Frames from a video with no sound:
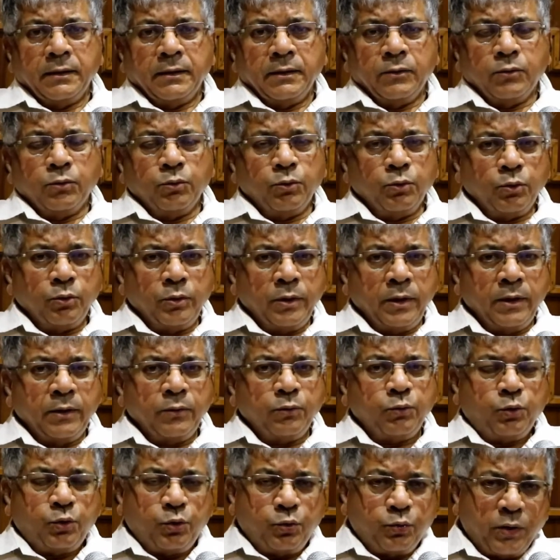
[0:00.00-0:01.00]
उन्होंने
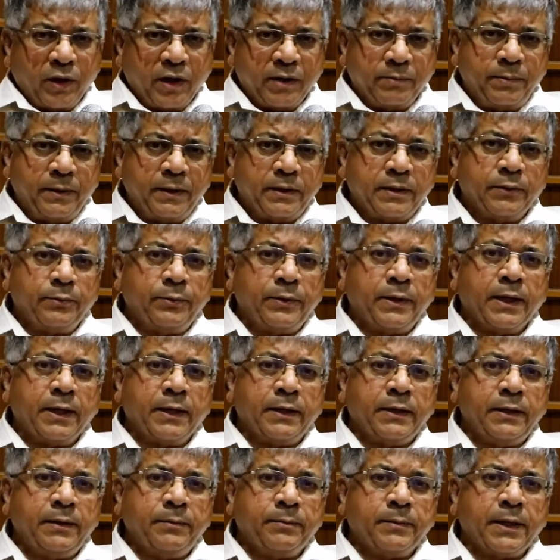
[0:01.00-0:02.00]
उस वक्त भी संविधान
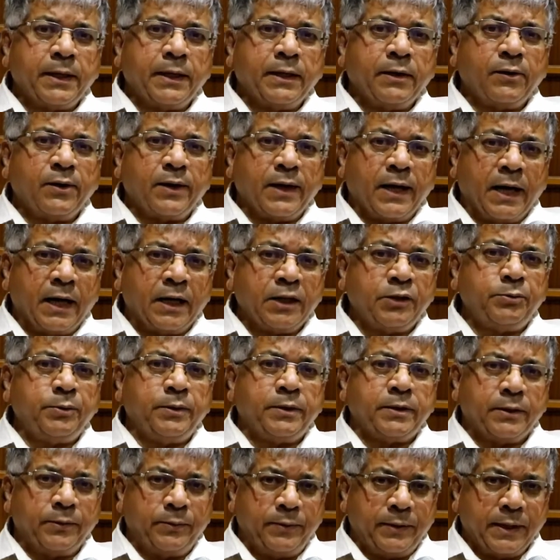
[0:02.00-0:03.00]
नहीं माना और आज भी
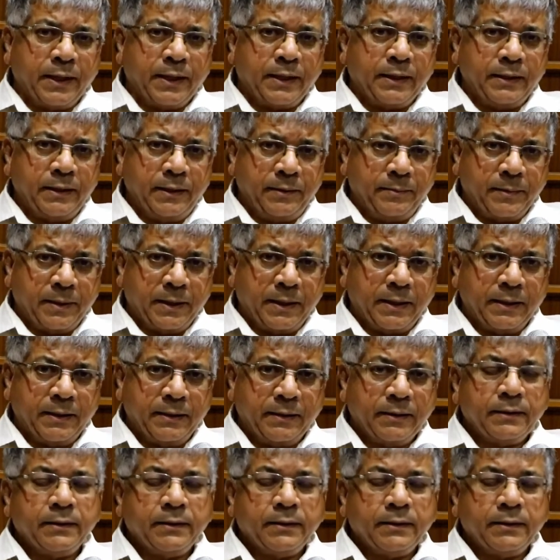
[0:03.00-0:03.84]
संविधान नहीं माना